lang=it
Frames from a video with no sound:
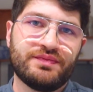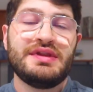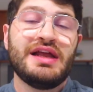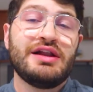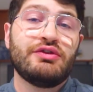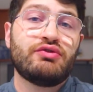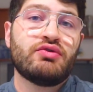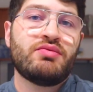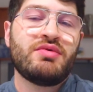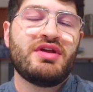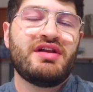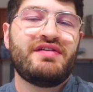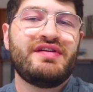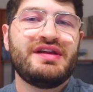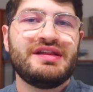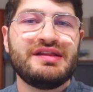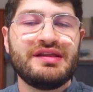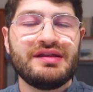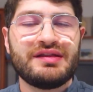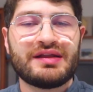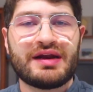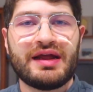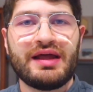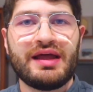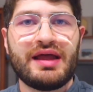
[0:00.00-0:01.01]
Nel
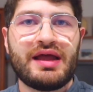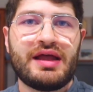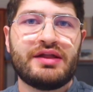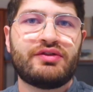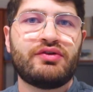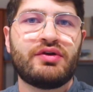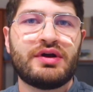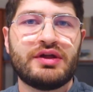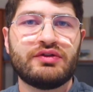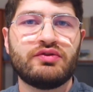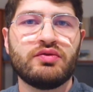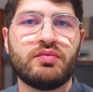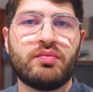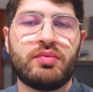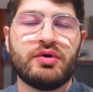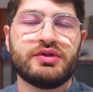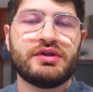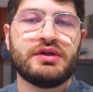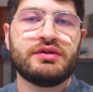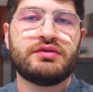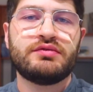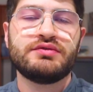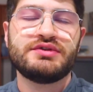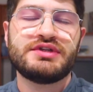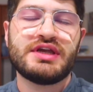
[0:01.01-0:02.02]
2023 è tornato un po'
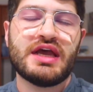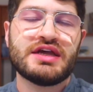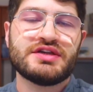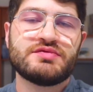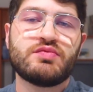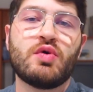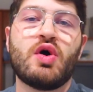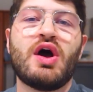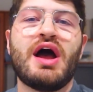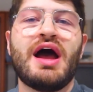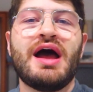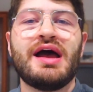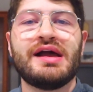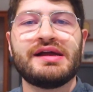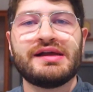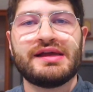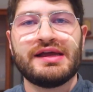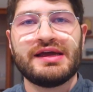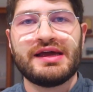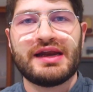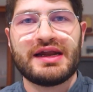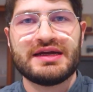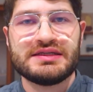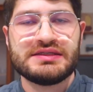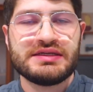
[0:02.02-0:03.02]
di entusiasmo
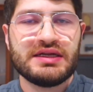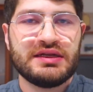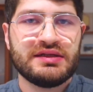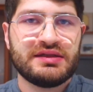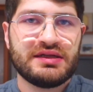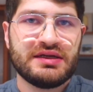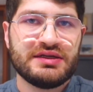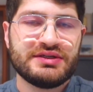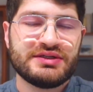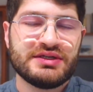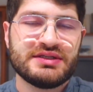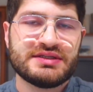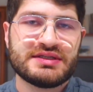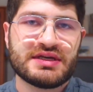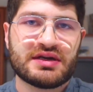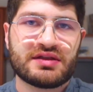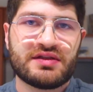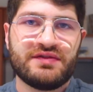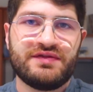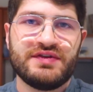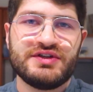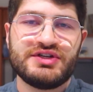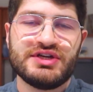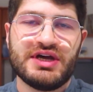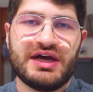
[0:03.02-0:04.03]
anche grazie all'intelligenza
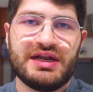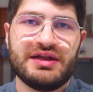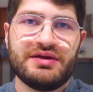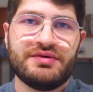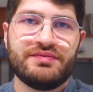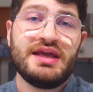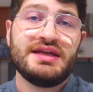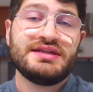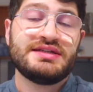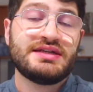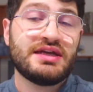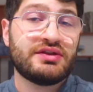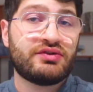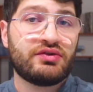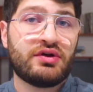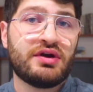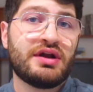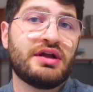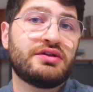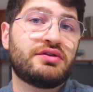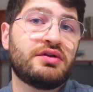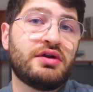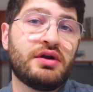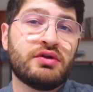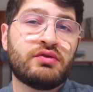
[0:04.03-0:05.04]
artificiale e si è
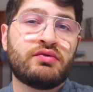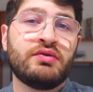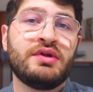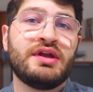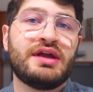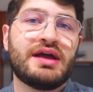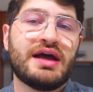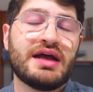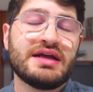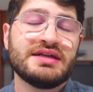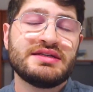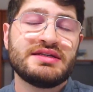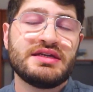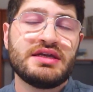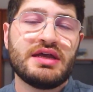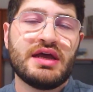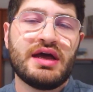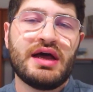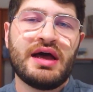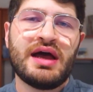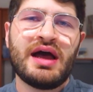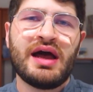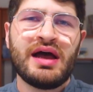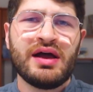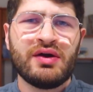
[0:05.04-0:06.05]
tornato in alcuni
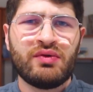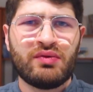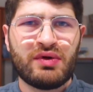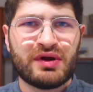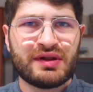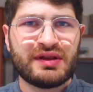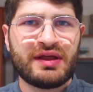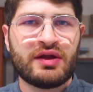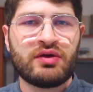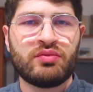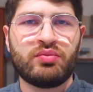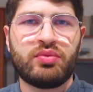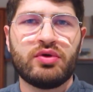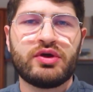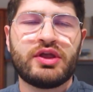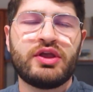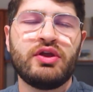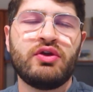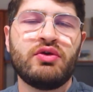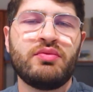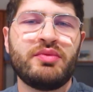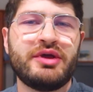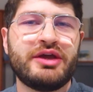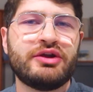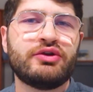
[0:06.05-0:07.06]
casi a guardare un
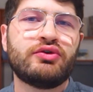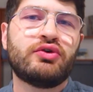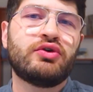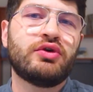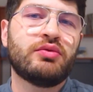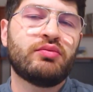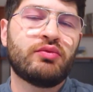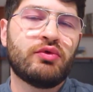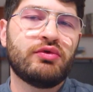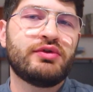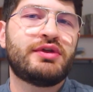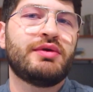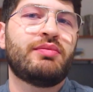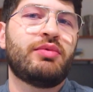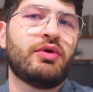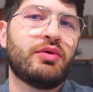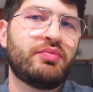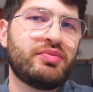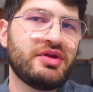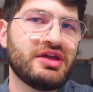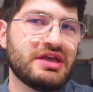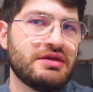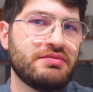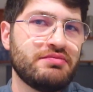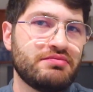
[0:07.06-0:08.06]
pochino meno il multiplo
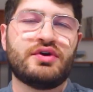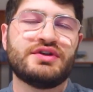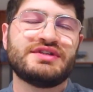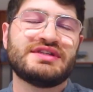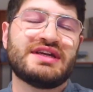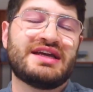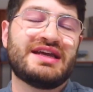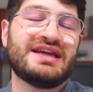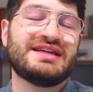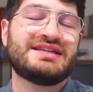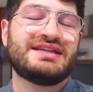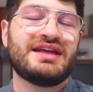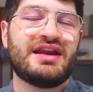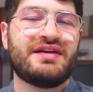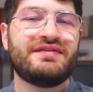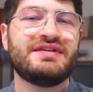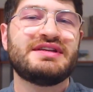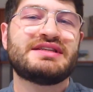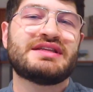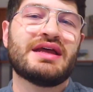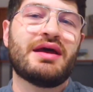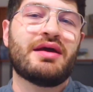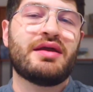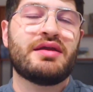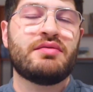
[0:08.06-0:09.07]
PI, cosa che si era
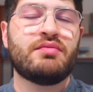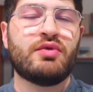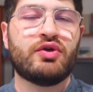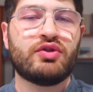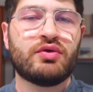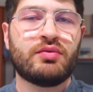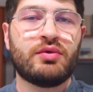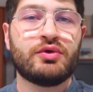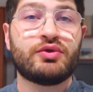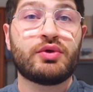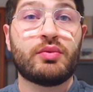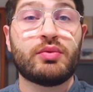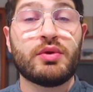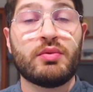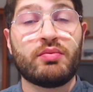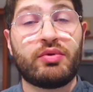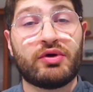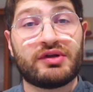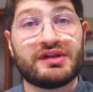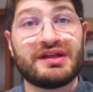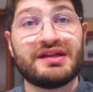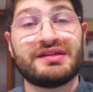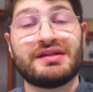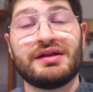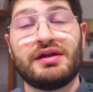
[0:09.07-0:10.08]
vista in modo molto più
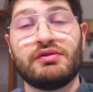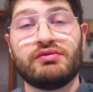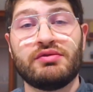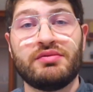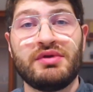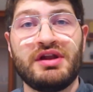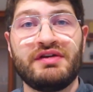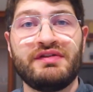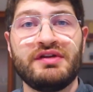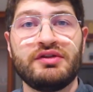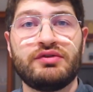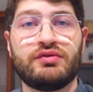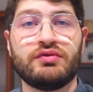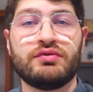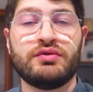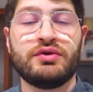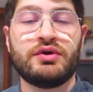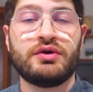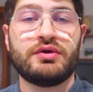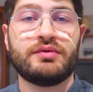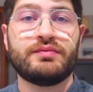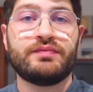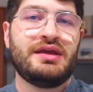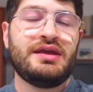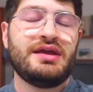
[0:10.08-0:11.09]
importante nel
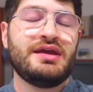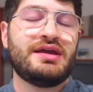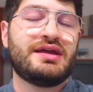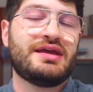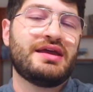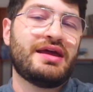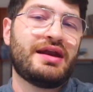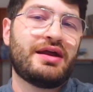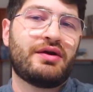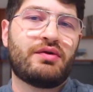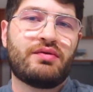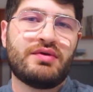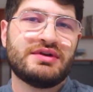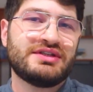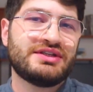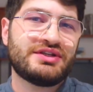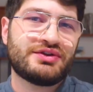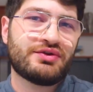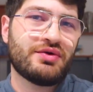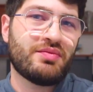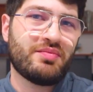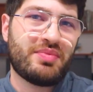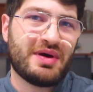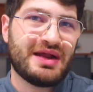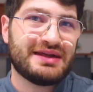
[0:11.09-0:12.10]
2021 e che era quasi
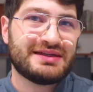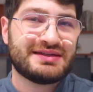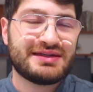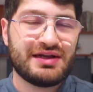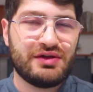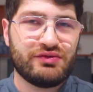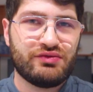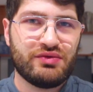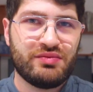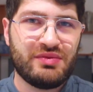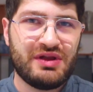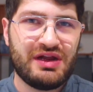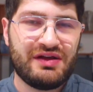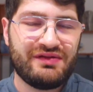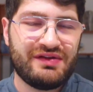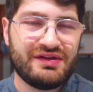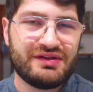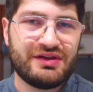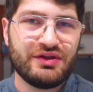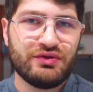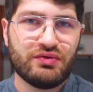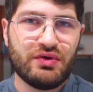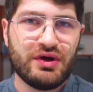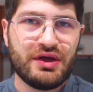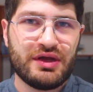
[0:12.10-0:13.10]
scomparsa nel
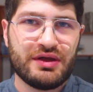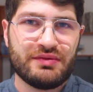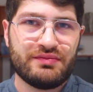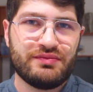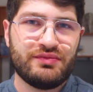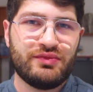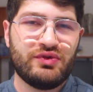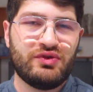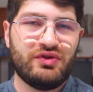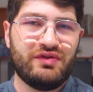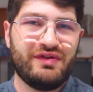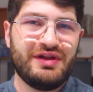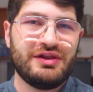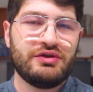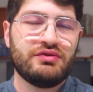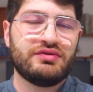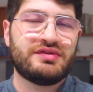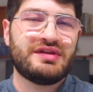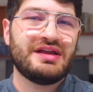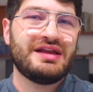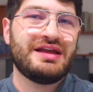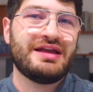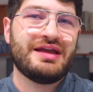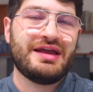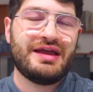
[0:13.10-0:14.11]
2022 dove gli
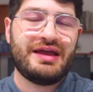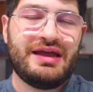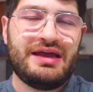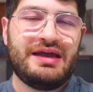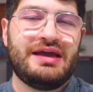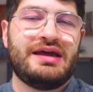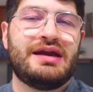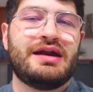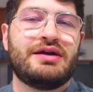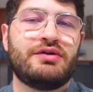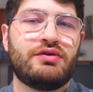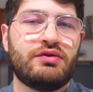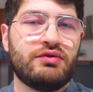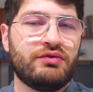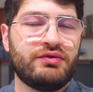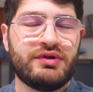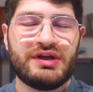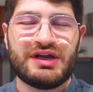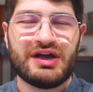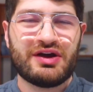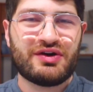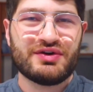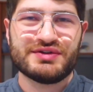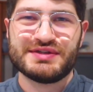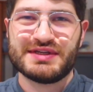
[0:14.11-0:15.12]
utili erano
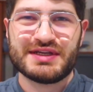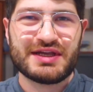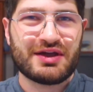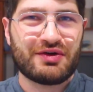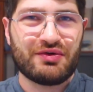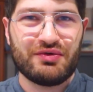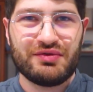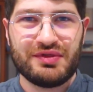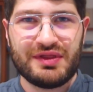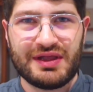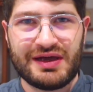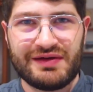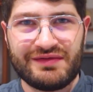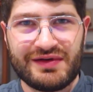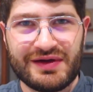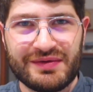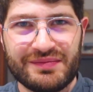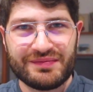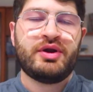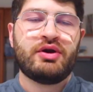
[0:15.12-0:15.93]
l'unica cosa che contava.